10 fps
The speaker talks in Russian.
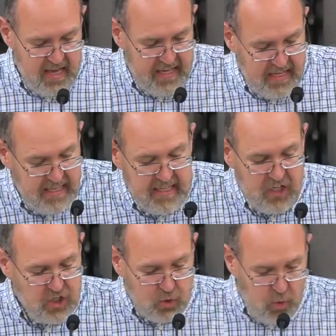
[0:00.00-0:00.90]
и
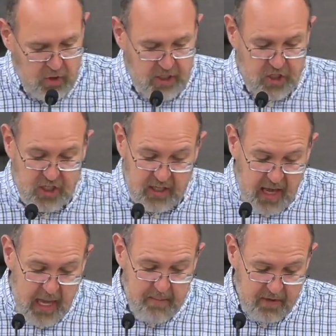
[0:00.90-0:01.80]
ничто из
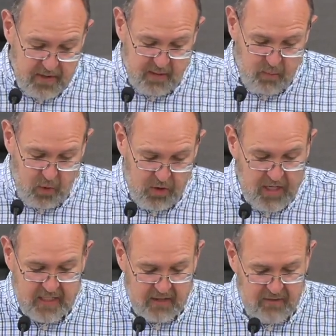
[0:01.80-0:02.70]
желаемого тобою
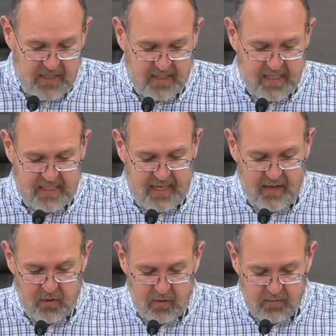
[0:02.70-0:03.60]
не сравнится с
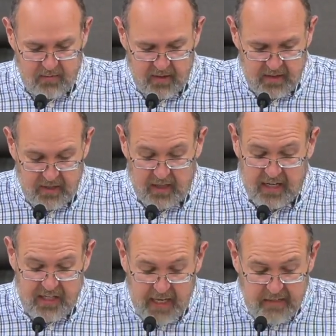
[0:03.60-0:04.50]
нею.
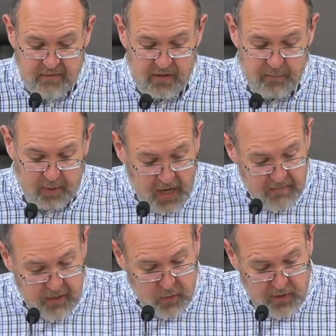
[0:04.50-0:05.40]
Долгоденствие в
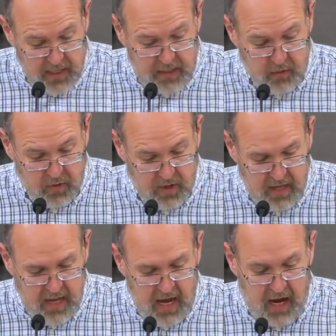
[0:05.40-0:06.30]
правой руке ее,
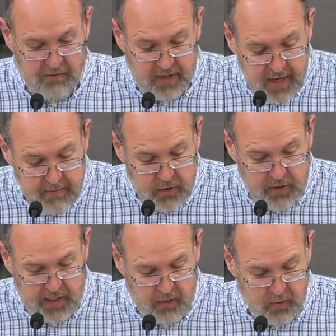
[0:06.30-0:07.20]
а в левой
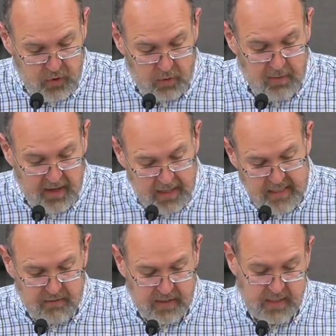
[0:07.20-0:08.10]
руке у нее
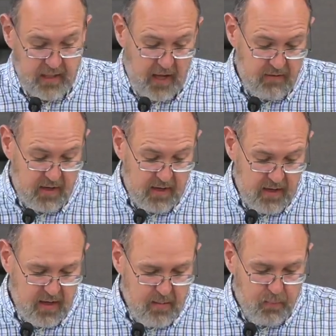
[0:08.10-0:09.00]
богатство и слава.
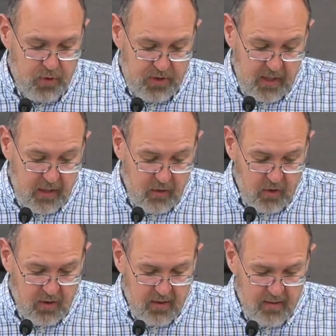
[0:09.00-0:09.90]
Пути
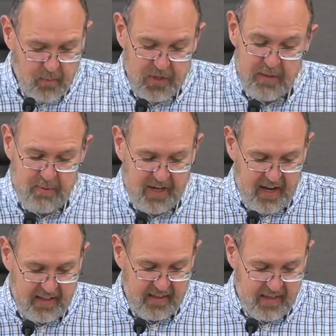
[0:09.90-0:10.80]
ее – пути
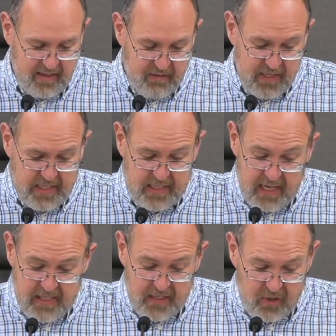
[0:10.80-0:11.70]
приятные, и все
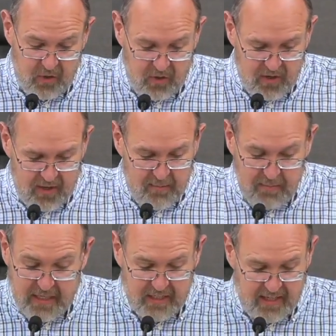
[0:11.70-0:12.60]
стези ее –
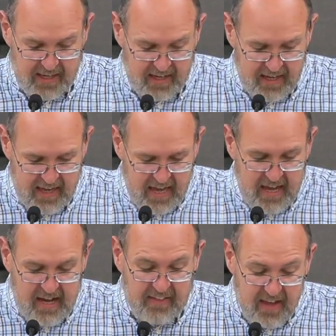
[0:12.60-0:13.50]
мирные.
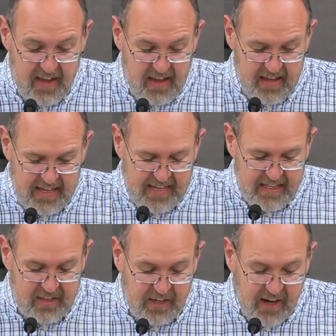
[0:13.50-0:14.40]
Она –
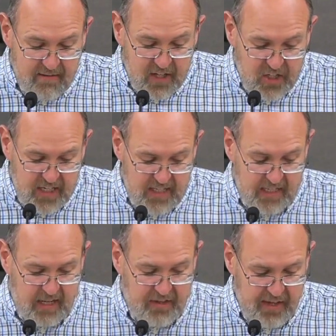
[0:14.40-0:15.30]
древо жизни
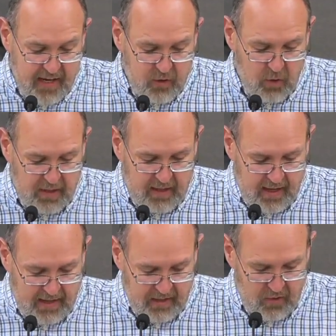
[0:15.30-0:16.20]
для тех, кто
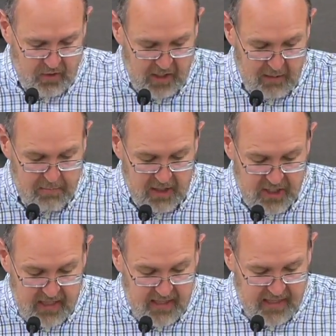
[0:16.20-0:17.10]
обретает ее, и
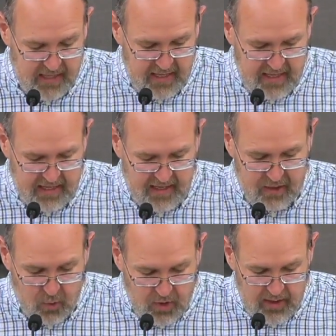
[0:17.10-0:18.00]
блаженны,
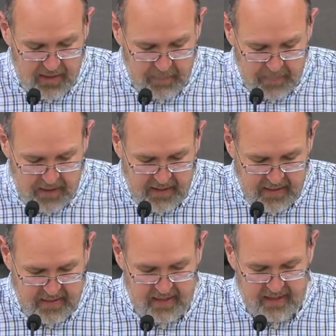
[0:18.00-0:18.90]
которые
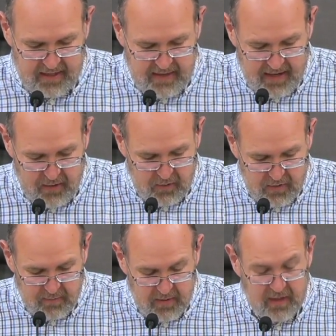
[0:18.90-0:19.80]

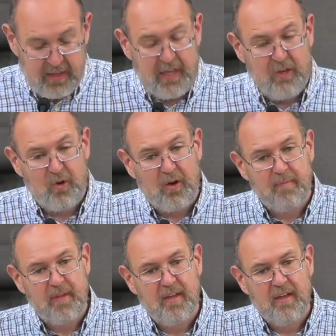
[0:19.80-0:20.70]
сохраняют ее».
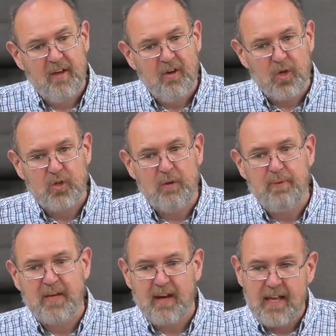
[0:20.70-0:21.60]
Вот такое
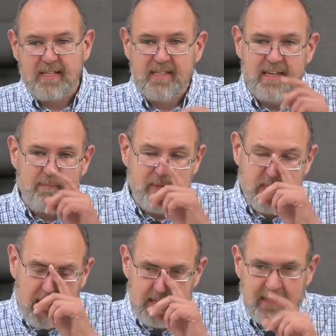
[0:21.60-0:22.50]
прекрасное
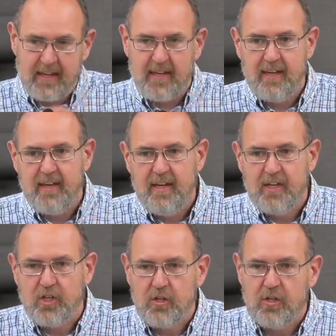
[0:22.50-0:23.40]
описание
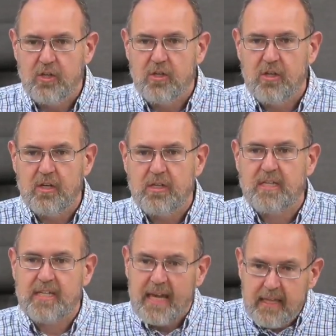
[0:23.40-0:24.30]

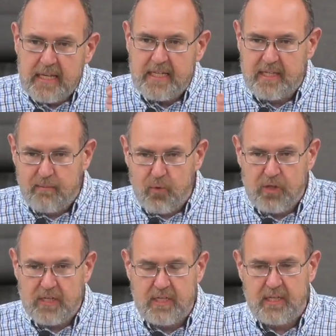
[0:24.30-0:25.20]
ценности
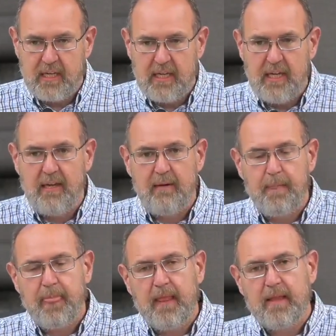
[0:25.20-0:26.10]
мудрости
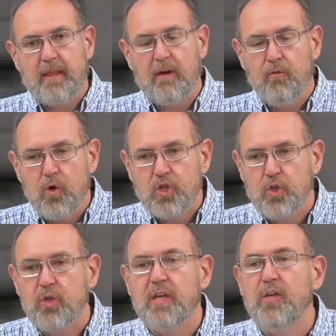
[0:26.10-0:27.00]
и того,
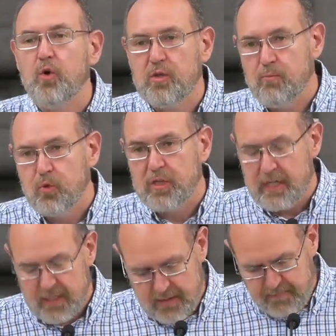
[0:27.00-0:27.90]
что дает
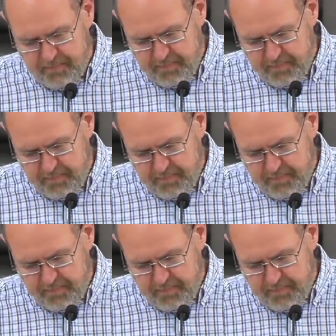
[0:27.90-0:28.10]
мудрость.